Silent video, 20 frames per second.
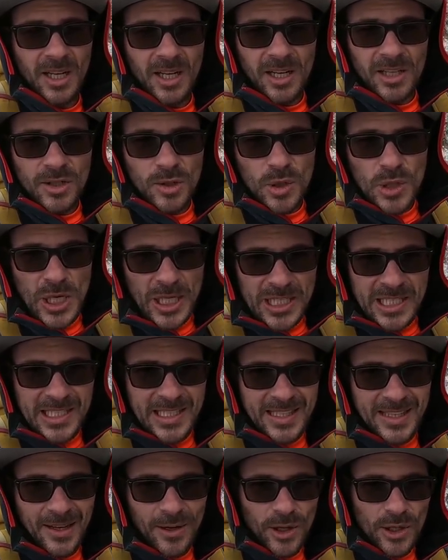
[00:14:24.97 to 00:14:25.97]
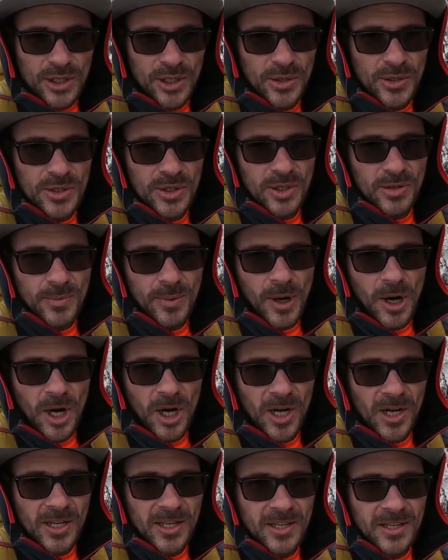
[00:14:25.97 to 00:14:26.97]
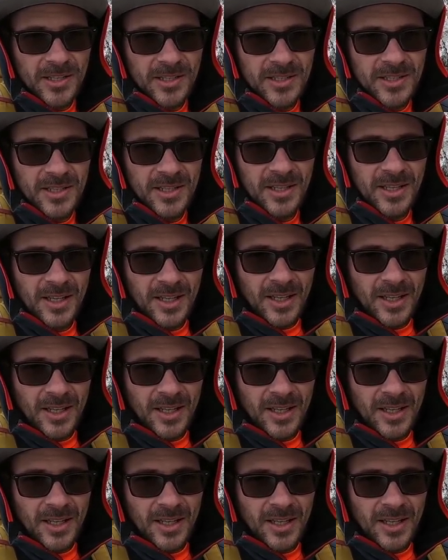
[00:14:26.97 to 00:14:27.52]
eine zusätzliche Ausrüstung brauchen könnt.